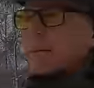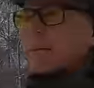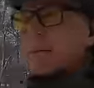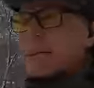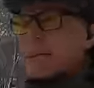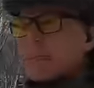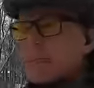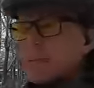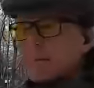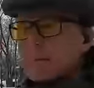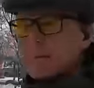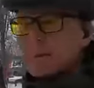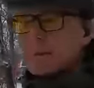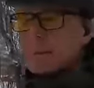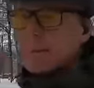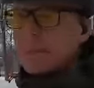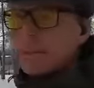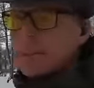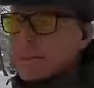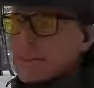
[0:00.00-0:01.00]
Каменогорском здесь
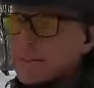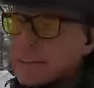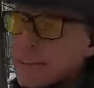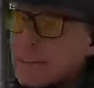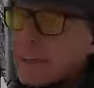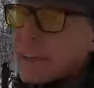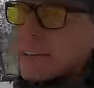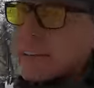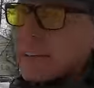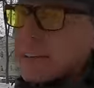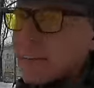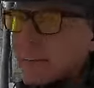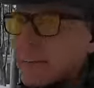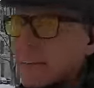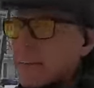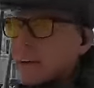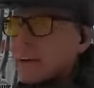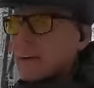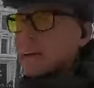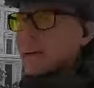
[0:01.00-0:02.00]
был пионерский лагерь.
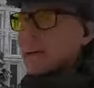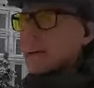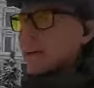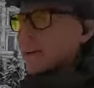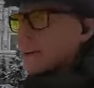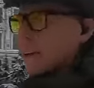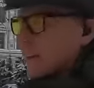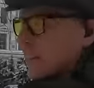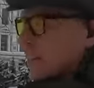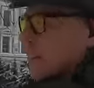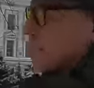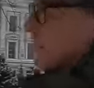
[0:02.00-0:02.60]
И я